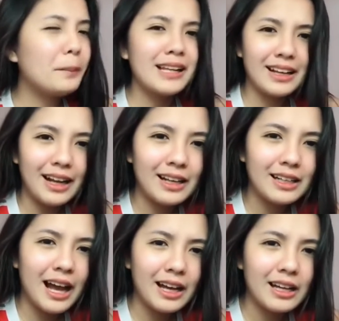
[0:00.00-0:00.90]
Ano ba talaga,
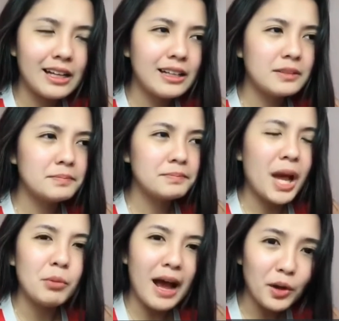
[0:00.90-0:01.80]
ha?
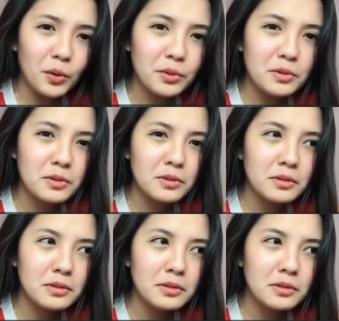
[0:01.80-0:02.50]
Mahal mo ba ako?